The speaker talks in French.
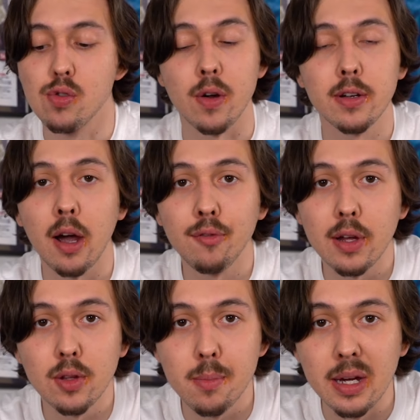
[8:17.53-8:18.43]
je suis un grand
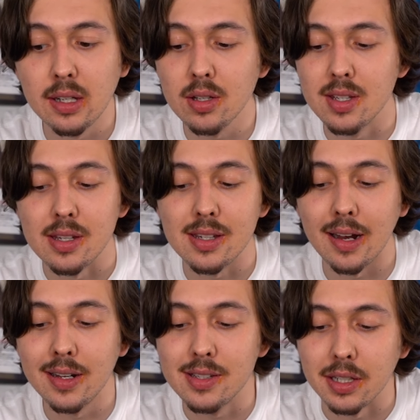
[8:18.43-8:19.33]
fan de bacon, c'est
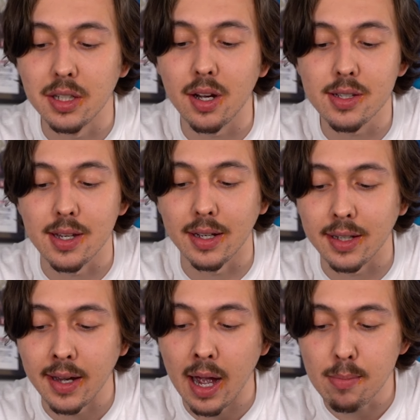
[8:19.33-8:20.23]
salé, c'est gras, c'est
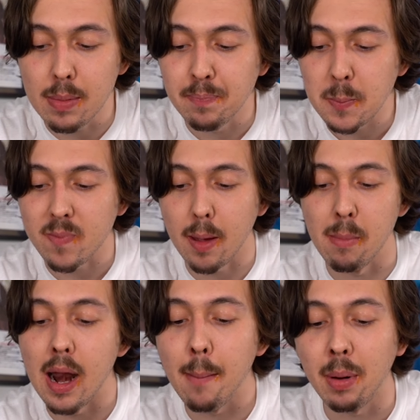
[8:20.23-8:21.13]
agréable
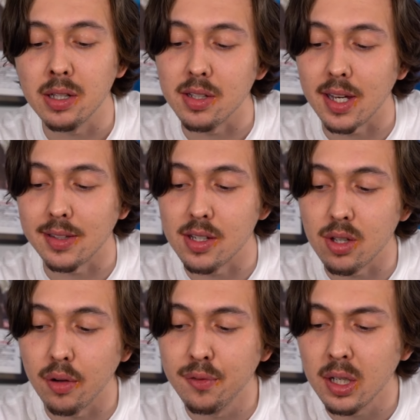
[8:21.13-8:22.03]
mais la pâte est
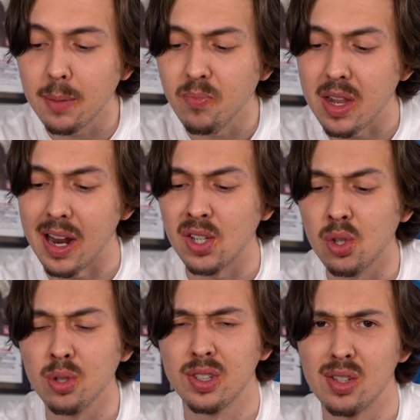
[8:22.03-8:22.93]
catastrophique, la
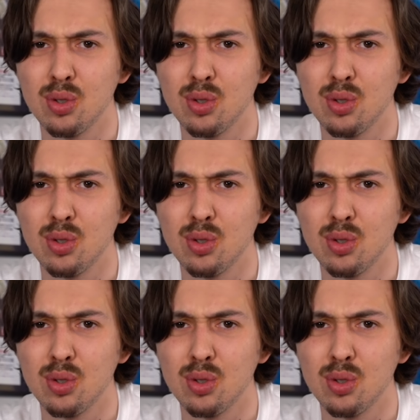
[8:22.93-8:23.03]
sauce est